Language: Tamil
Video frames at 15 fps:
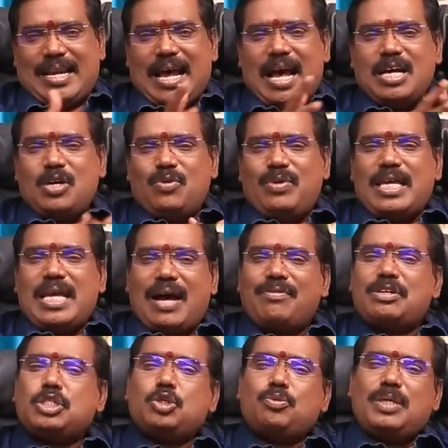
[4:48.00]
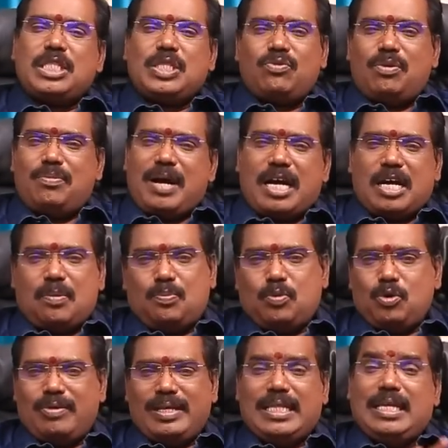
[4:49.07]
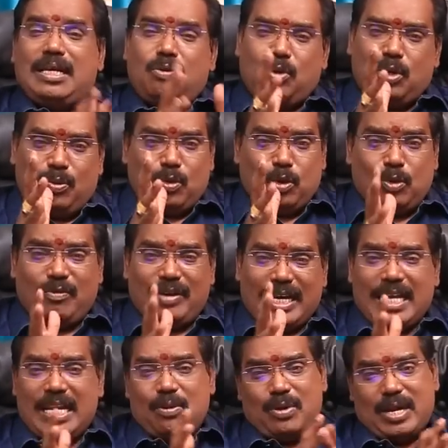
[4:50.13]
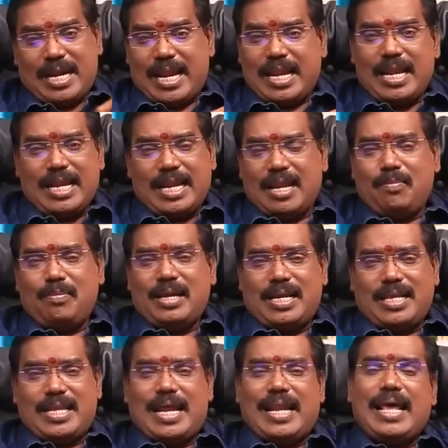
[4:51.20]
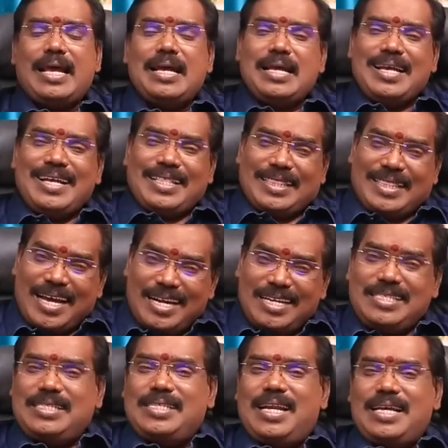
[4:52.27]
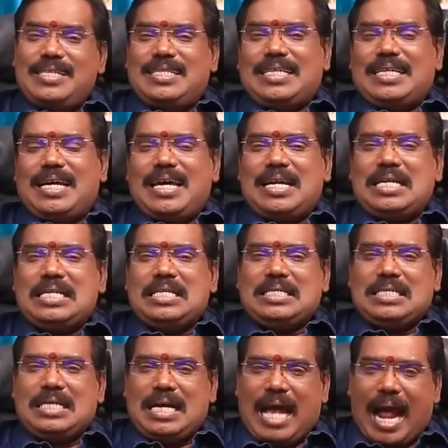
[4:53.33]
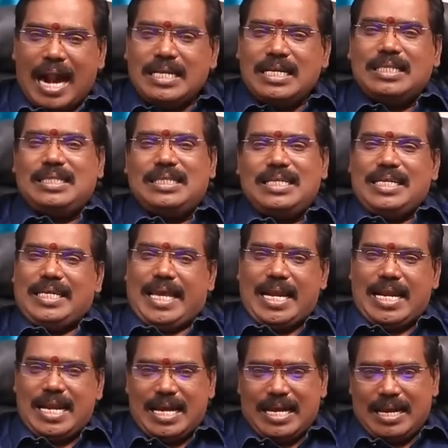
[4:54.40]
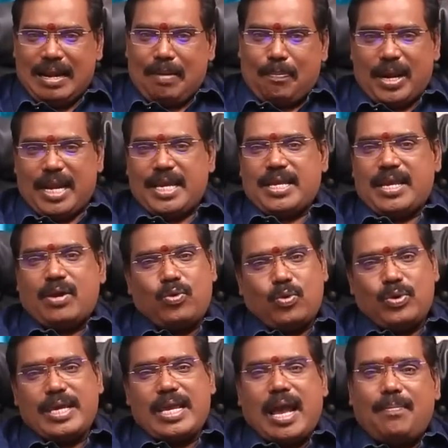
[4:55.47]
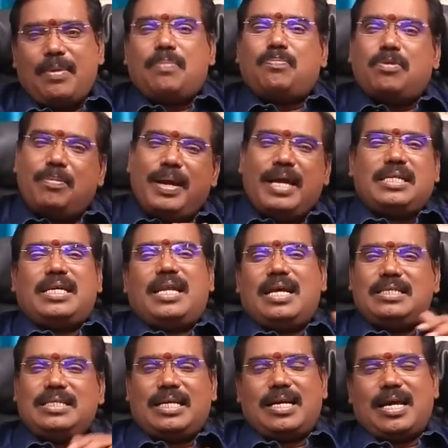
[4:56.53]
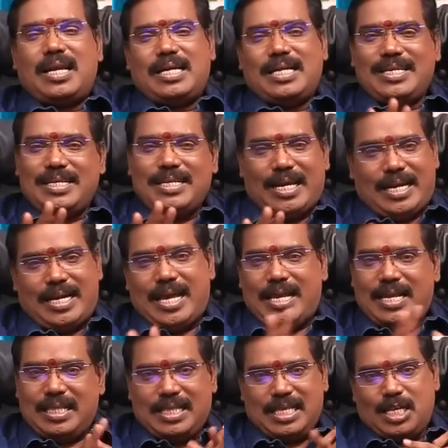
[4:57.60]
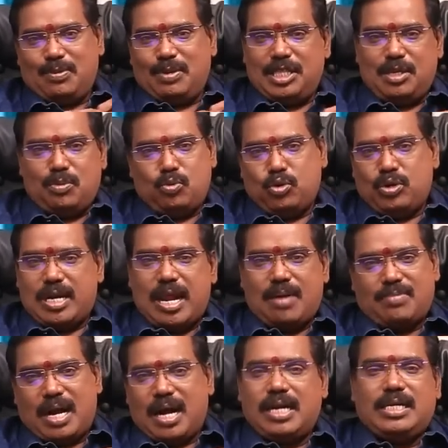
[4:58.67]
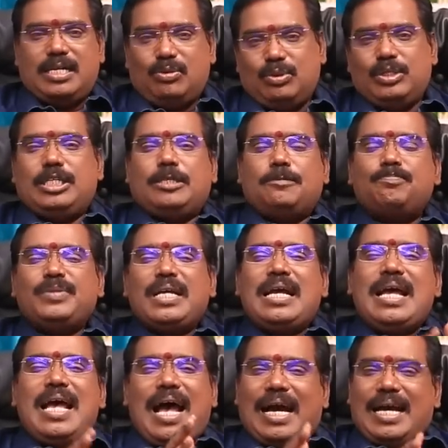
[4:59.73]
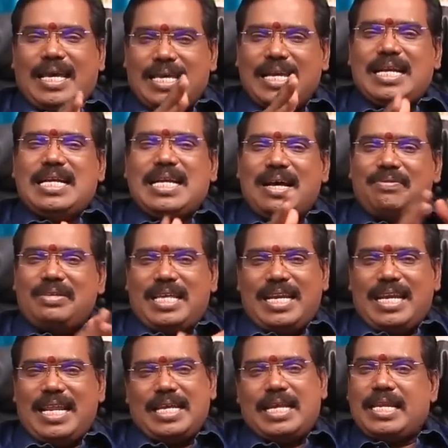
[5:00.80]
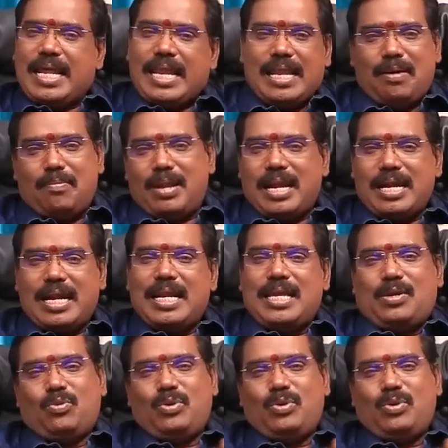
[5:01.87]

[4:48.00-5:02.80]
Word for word: ராகுவை அவர் சுபத்துவமாக்கப் போவது ஒரு ஒரு வகையில் ஒரு நல்ல நிலைமைன்றதுனால தனுசு ராசிக்காரர்களுக்கு அடுத்து எண்ணங்கள் பழிக்கக்கூடிய அமைப்பு மேஷராசிக்காரர்களுக்கு ரெண்டாயிரத்தி இருபத்தி மூன்றாம் ஆண்டு உண்டு ஆக இரண்டாவது நிலையில் நல்ல பலன்களை